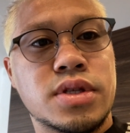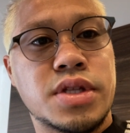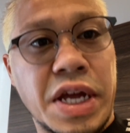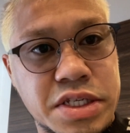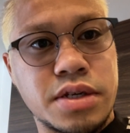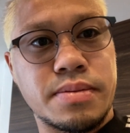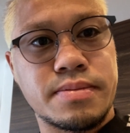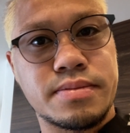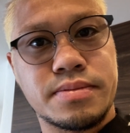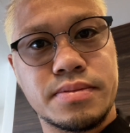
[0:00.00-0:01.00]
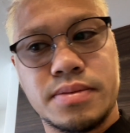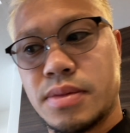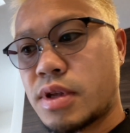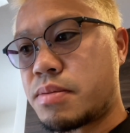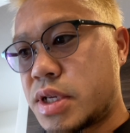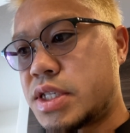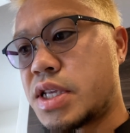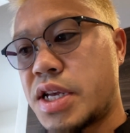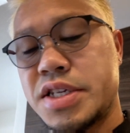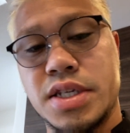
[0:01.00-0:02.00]
大事マジ
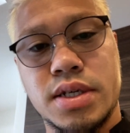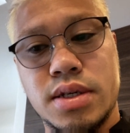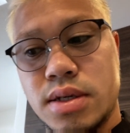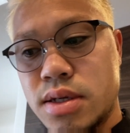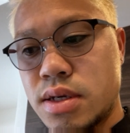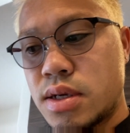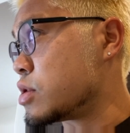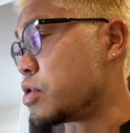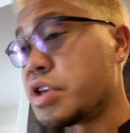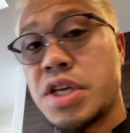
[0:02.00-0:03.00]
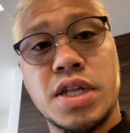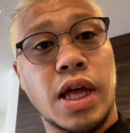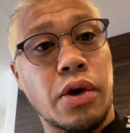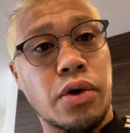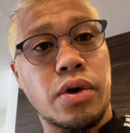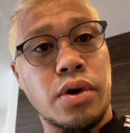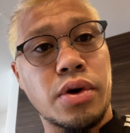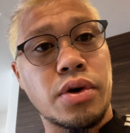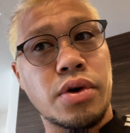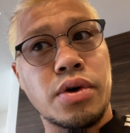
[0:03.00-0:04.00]
で大事ついに来たよ
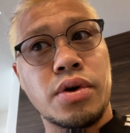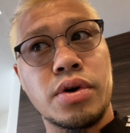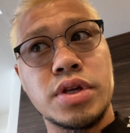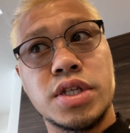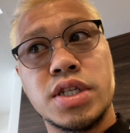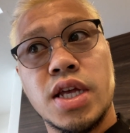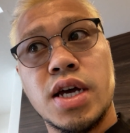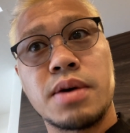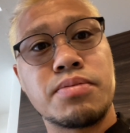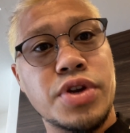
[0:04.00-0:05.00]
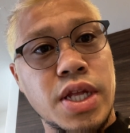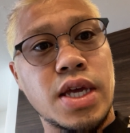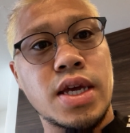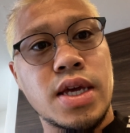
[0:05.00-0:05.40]
1年半ぶりに、うん、